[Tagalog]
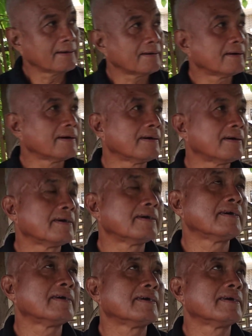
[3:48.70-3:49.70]

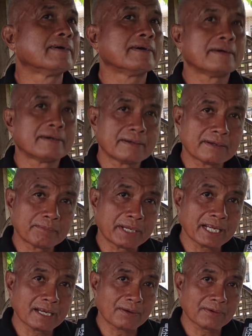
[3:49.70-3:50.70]
uh,
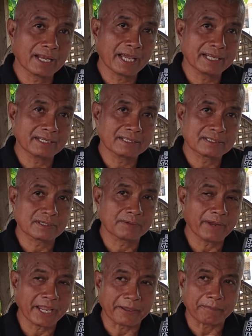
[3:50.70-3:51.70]
Manila Online
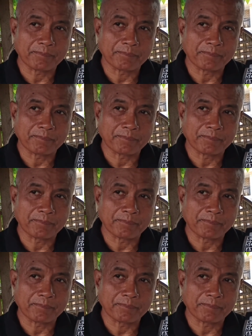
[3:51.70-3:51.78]
Survey.